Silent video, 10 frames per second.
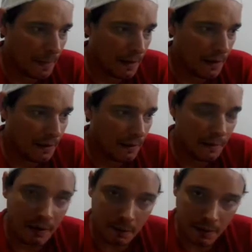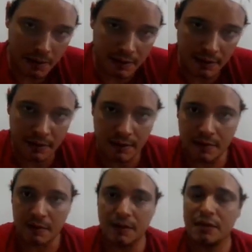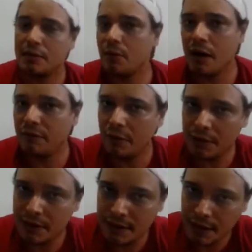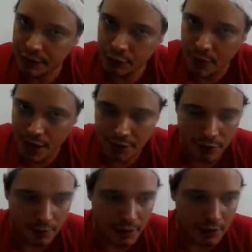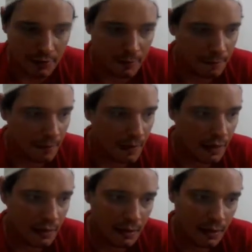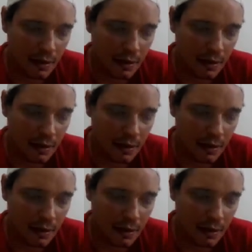É, é, eles se situavam ali na cidade do México mesmo, tá?